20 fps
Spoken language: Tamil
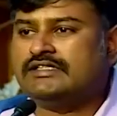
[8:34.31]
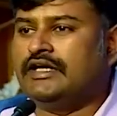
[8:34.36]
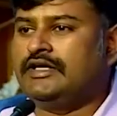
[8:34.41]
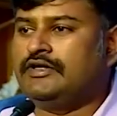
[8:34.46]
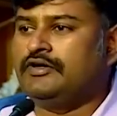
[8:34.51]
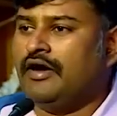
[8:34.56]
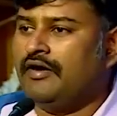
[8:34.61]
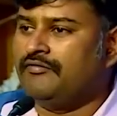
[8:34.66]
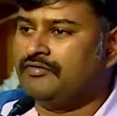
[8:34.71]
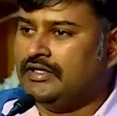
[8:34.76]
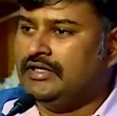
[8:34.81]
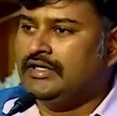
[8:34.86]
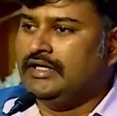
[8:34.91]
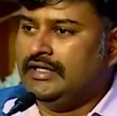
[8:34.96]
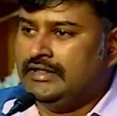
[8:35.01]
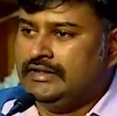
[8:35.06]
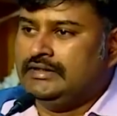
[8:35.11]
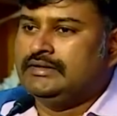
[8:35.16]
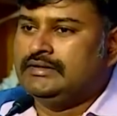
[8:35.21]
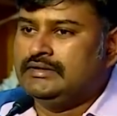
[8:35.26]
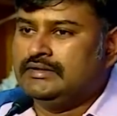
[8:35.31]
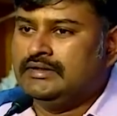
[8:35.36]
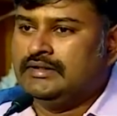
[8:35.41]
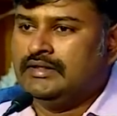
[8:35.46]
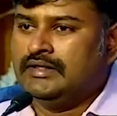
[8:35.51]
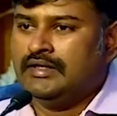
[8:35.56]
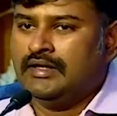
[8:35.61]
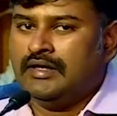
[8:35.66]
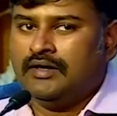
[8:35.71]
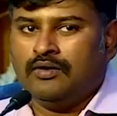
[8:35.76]
தட் யூ ஹேவ் டு லேர்ன்
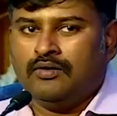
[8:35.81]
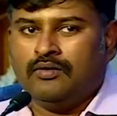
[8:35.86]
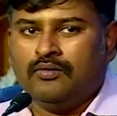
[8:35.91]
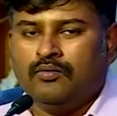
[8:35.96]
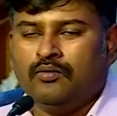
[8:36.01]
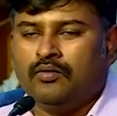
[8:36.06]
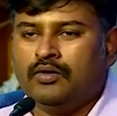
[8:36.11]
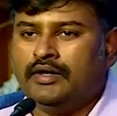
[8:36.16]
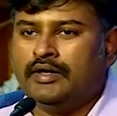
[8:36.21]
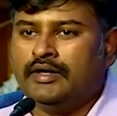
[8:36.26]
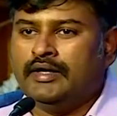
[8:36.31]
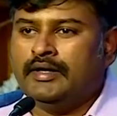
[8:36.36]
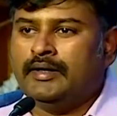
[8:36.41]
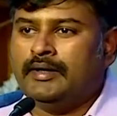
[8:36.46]
ஒரு